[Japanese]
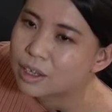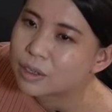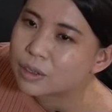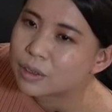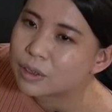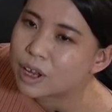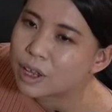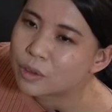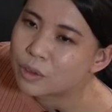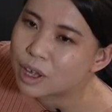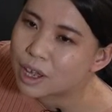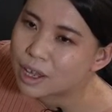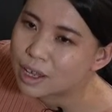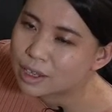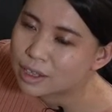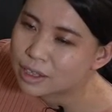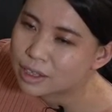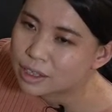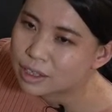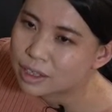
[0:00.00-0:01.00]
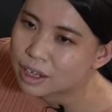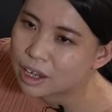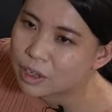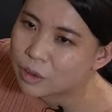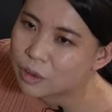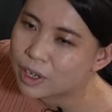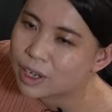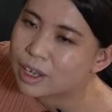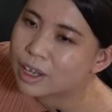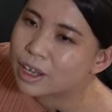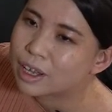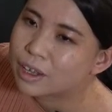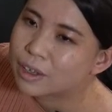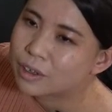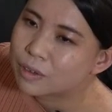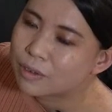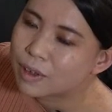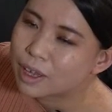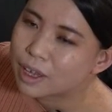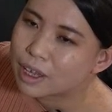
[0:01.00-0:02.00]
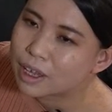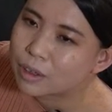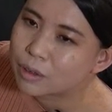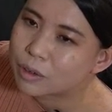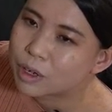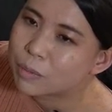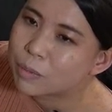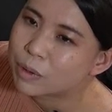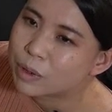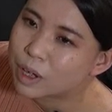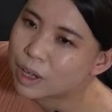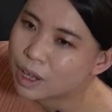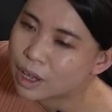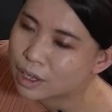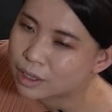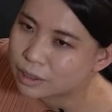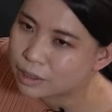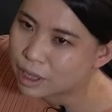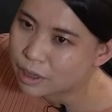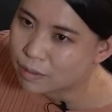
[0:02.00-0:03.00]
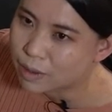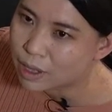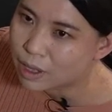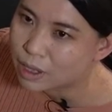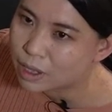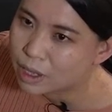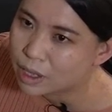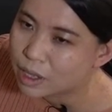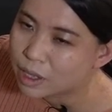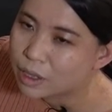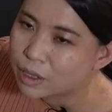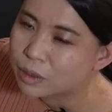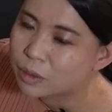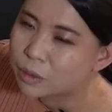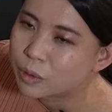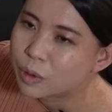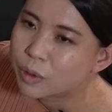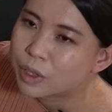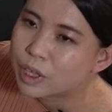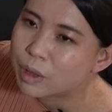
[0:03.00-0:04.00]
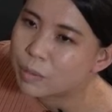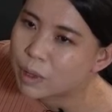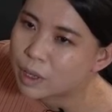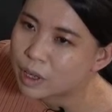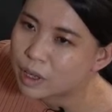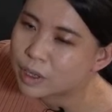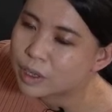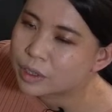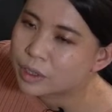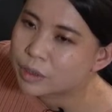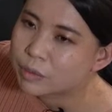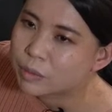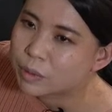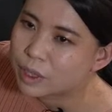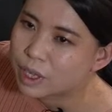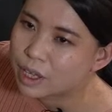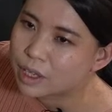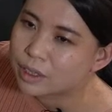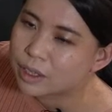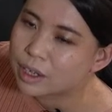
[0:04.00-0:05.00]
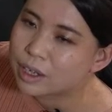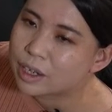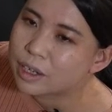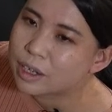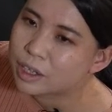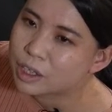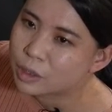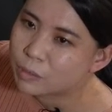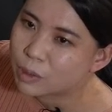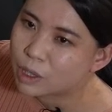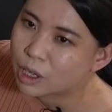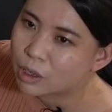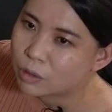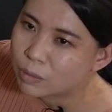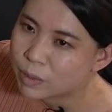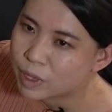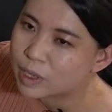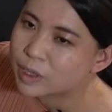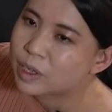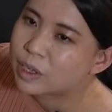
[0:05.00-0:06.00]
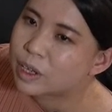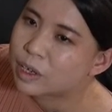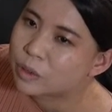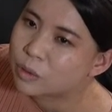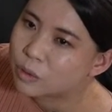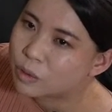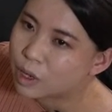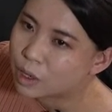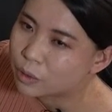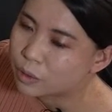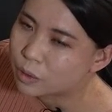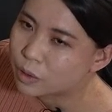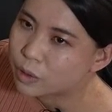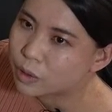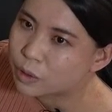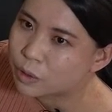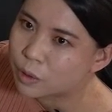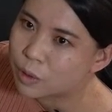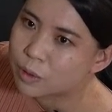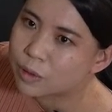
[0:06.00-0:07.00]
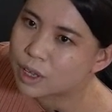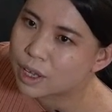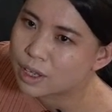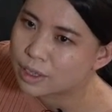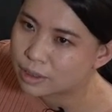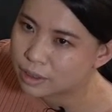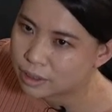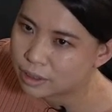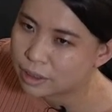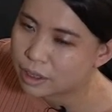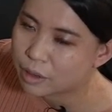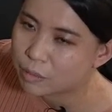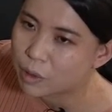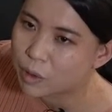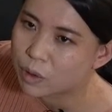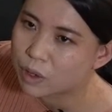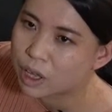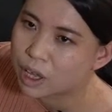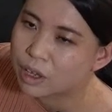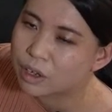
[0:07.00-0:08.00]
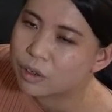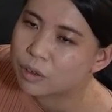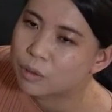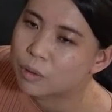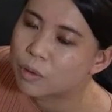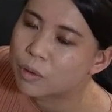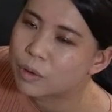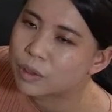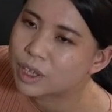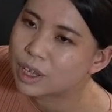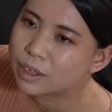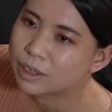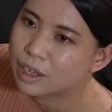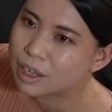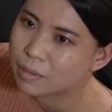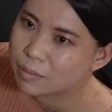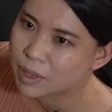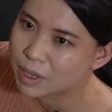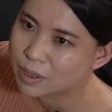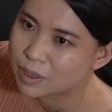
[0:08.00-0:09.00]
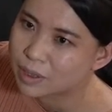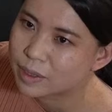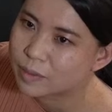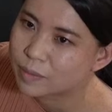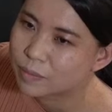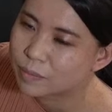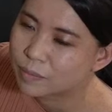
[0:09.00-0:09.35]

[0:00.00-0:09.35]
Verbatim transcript: それらの発信系の理解に加えトリプル IS ではどのようなメカニズムで生理リズムが生み出されるのかという出力系についても研究を行っています。